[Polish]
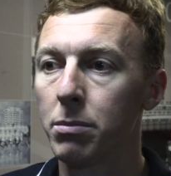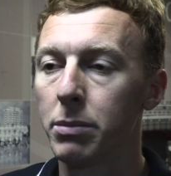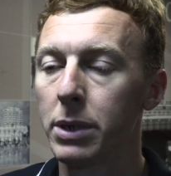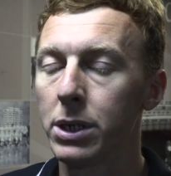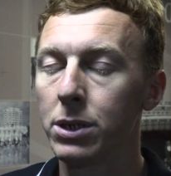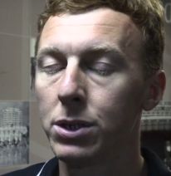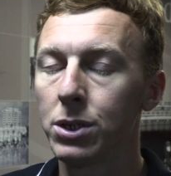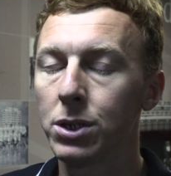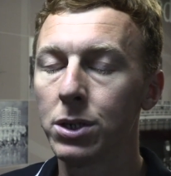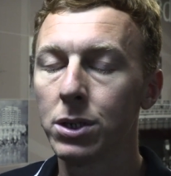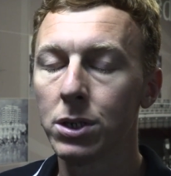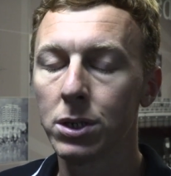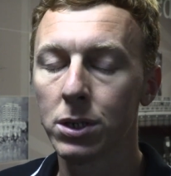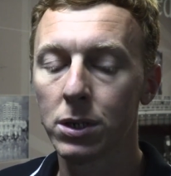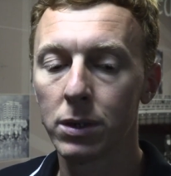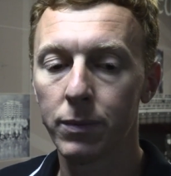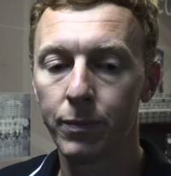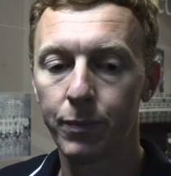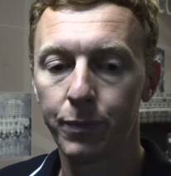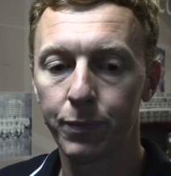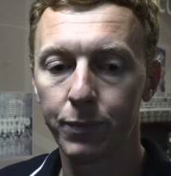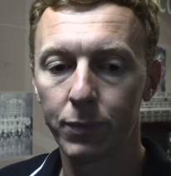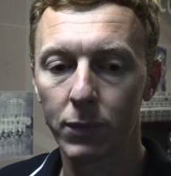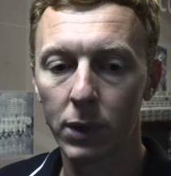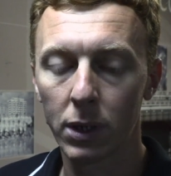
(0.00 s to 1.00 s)
męczyć,
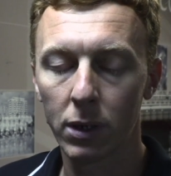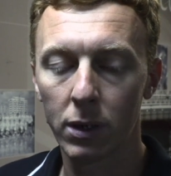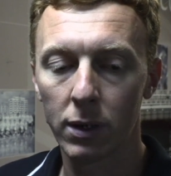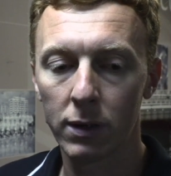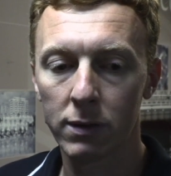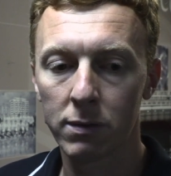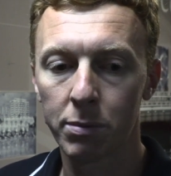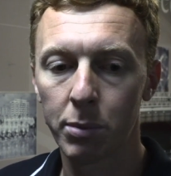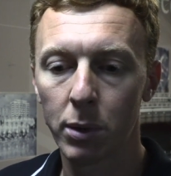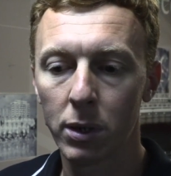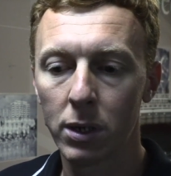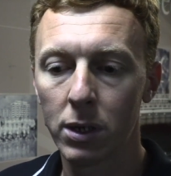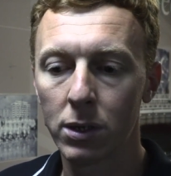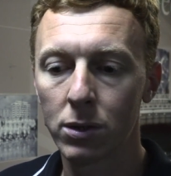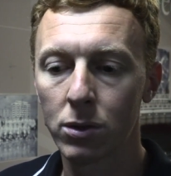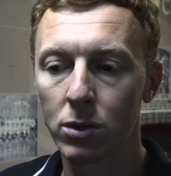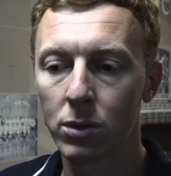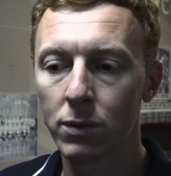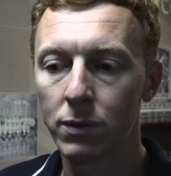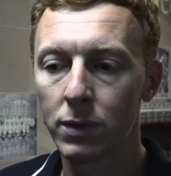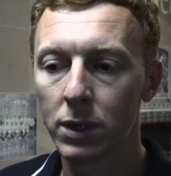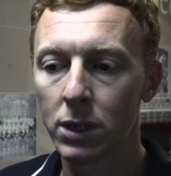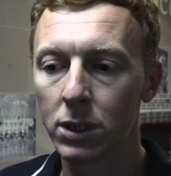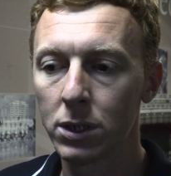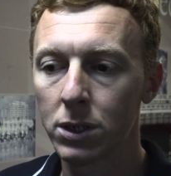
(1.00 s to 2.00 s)

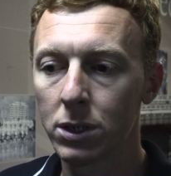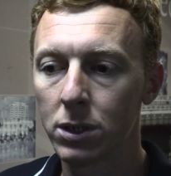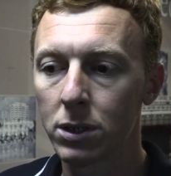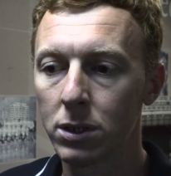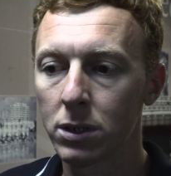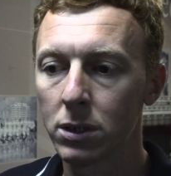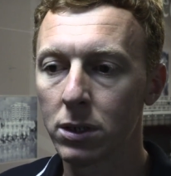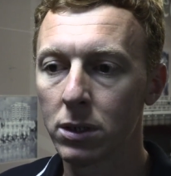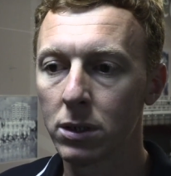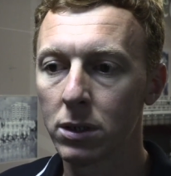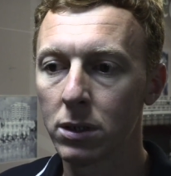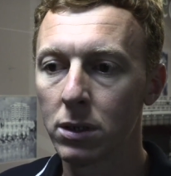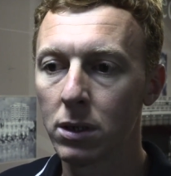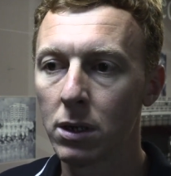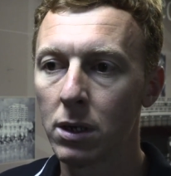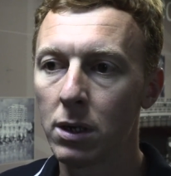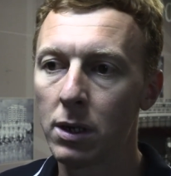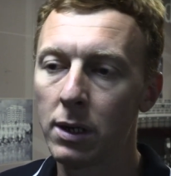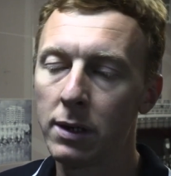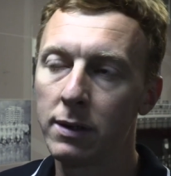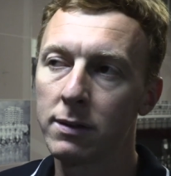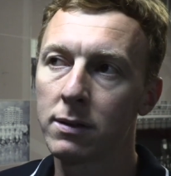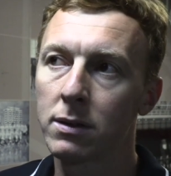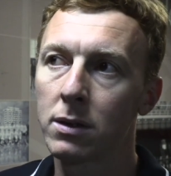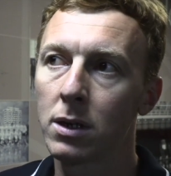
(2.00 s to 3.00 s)
eksploatować, e,
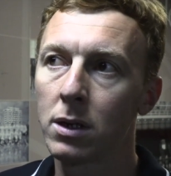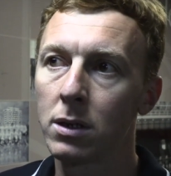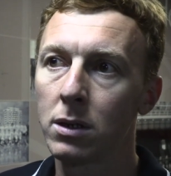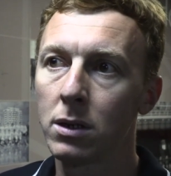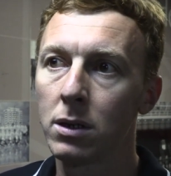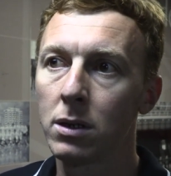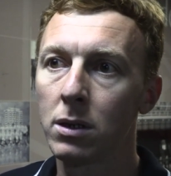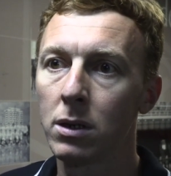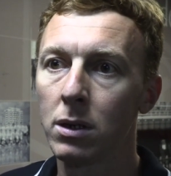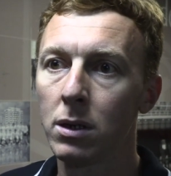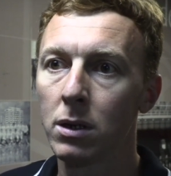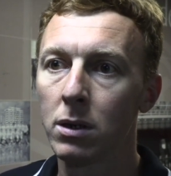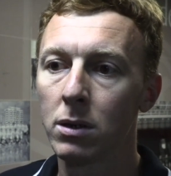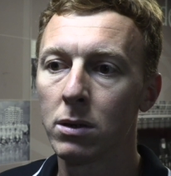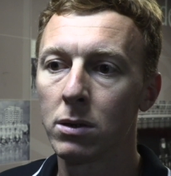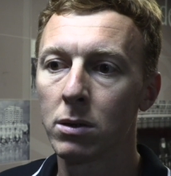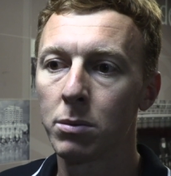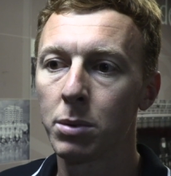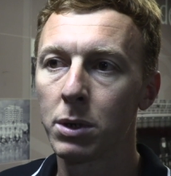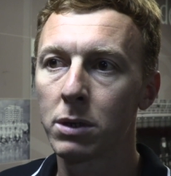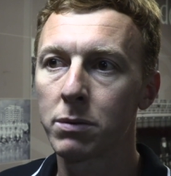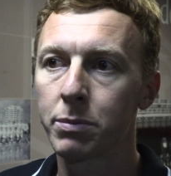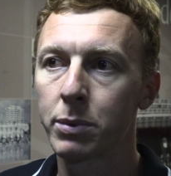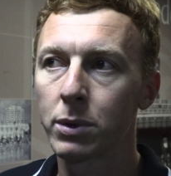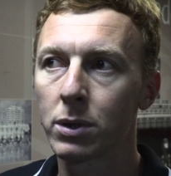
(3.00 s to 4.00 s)
ale zagrali
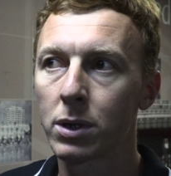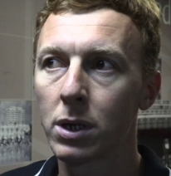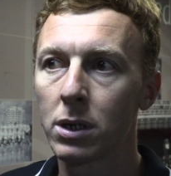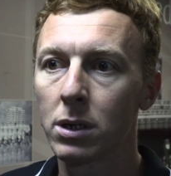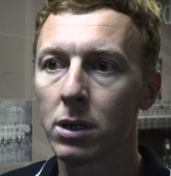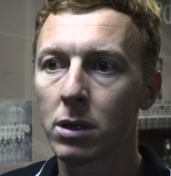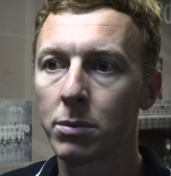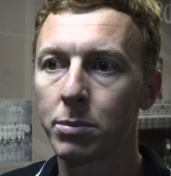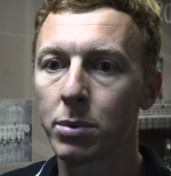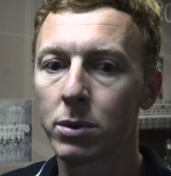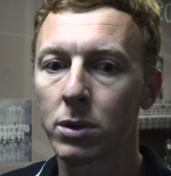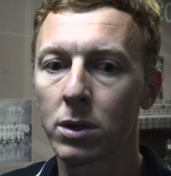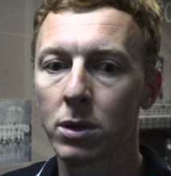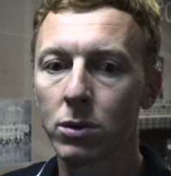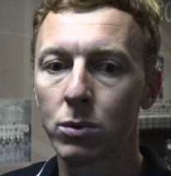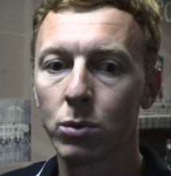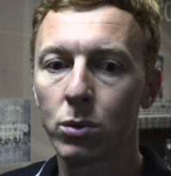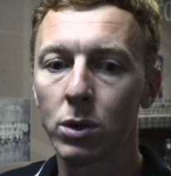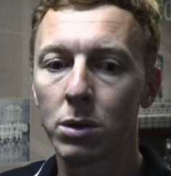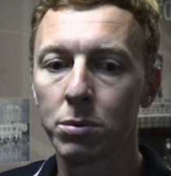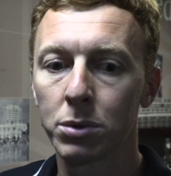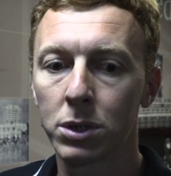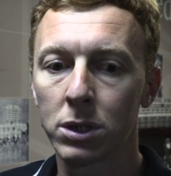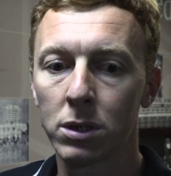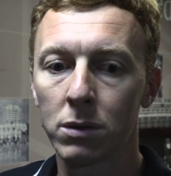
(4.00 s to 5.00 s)
dobre spotkanie jak po tak
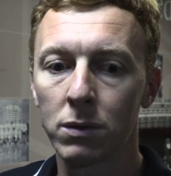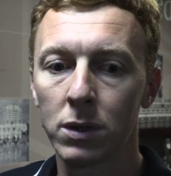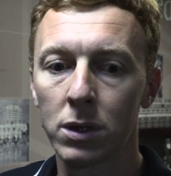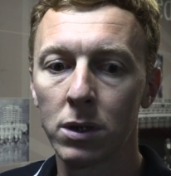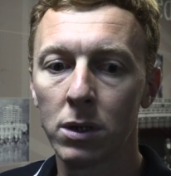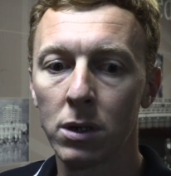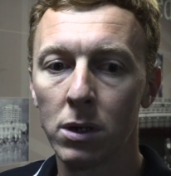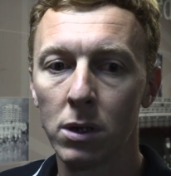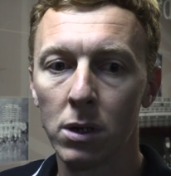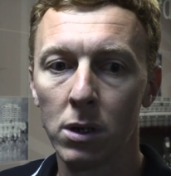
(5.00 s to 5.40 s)
długiej przerwie.